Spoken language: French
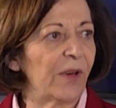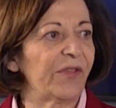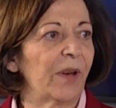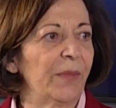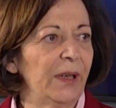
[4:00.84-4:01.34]

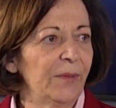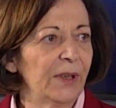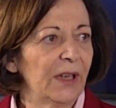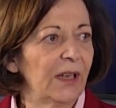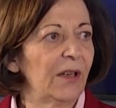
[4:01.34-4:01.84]
fermés,
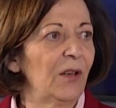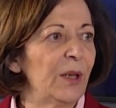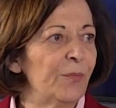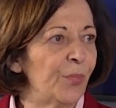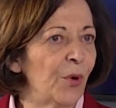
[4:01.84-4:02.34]

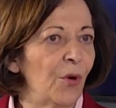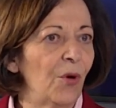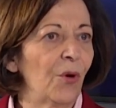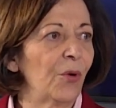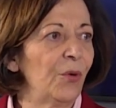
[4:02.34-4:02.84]
les
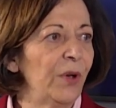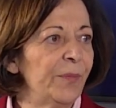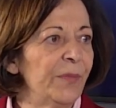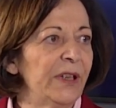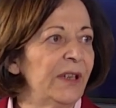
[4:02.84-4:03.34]
ports, les, euh,
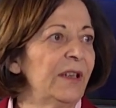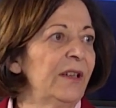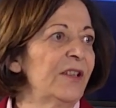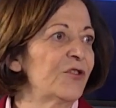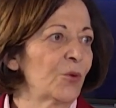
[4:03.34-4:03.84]

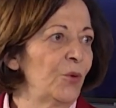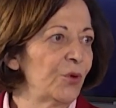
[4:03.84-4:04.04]
mines, les zones,